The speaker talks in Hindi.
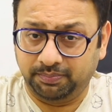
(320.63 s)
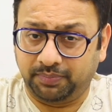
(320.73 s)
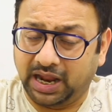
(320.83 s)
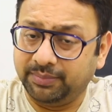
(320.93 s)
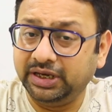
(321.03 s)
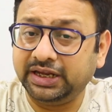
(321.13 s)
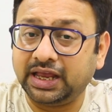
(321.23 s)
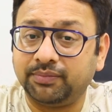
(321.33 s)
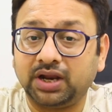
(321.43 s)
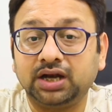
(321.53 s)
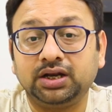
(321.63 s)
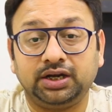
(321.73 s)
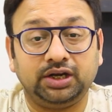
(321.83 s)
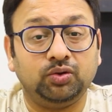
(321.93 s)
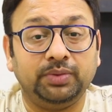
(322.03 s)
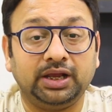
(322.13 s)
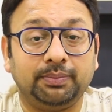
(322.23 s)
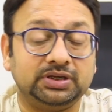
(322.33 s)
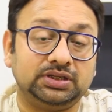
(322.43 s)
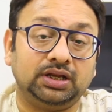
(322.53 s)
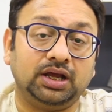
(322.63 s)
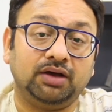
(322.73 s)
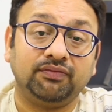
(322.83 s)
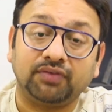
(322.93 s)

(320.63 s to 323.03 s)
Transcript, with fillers: प्राइमरी कैमरा 32 मेगापिक्सल का